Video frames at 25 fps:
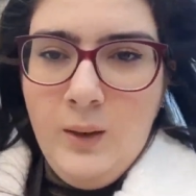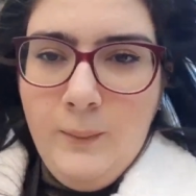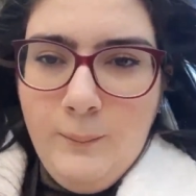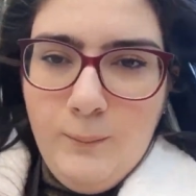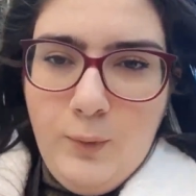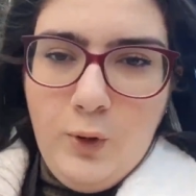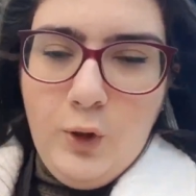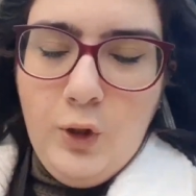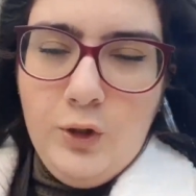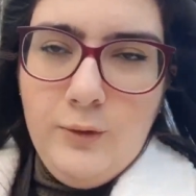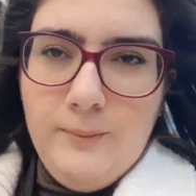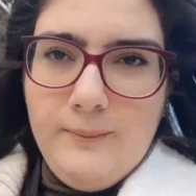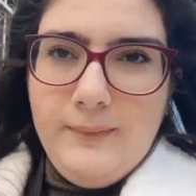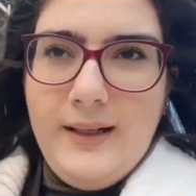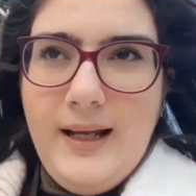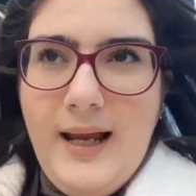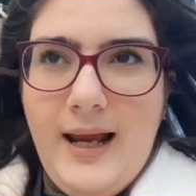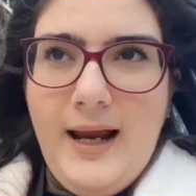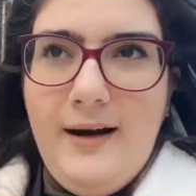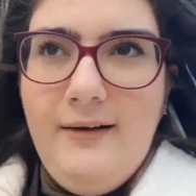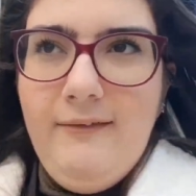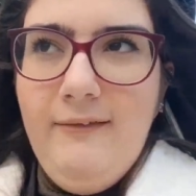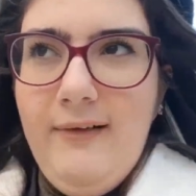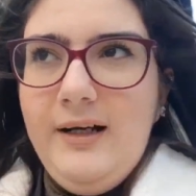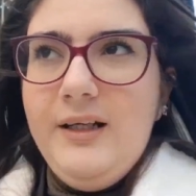
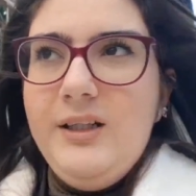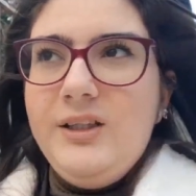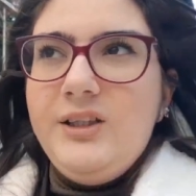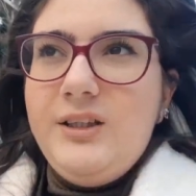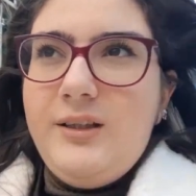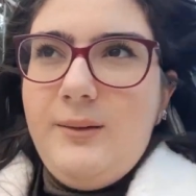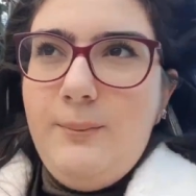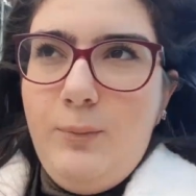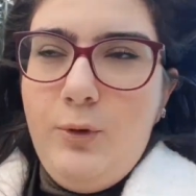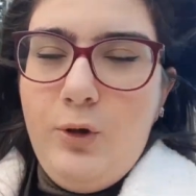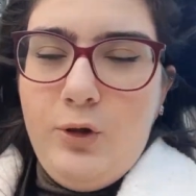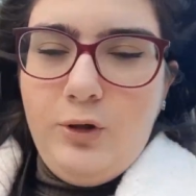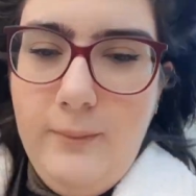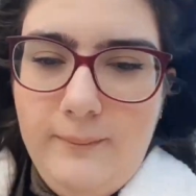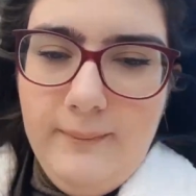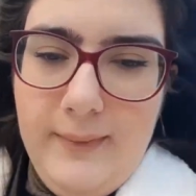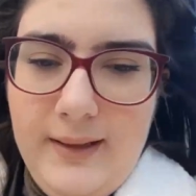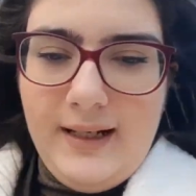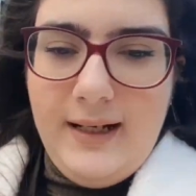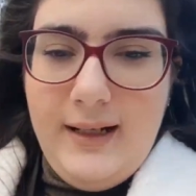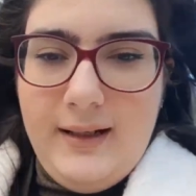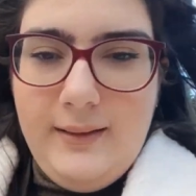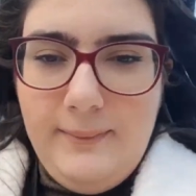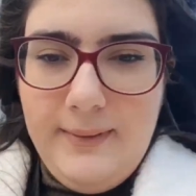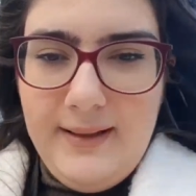bölümler var. İşte
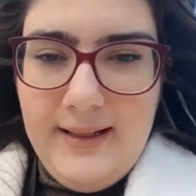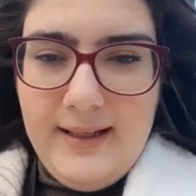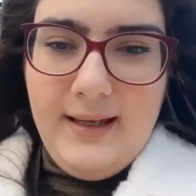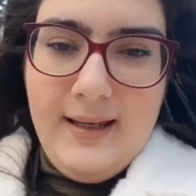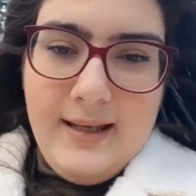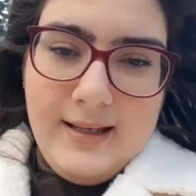bölümleri bir